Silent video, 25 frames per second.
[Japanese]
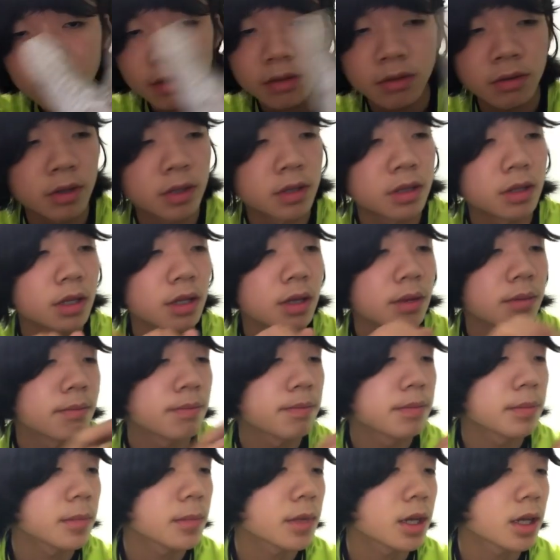こうやって、
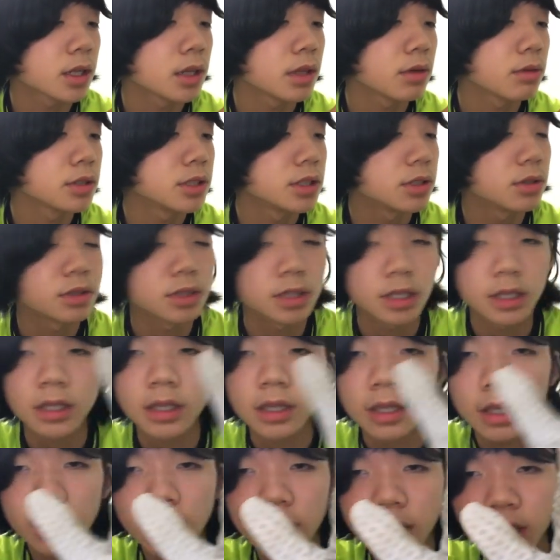型押しをされ
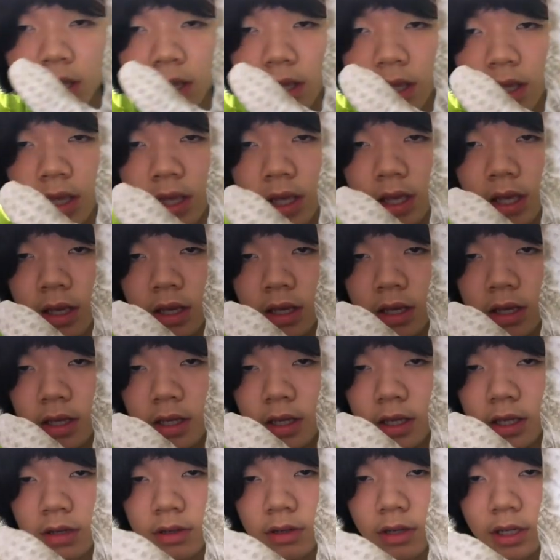て
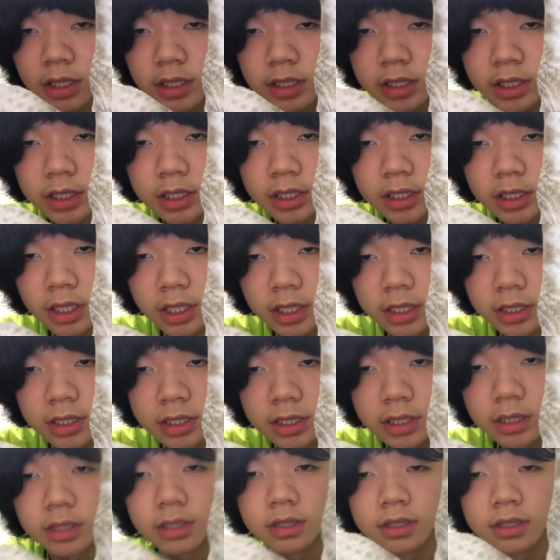いるらしいです。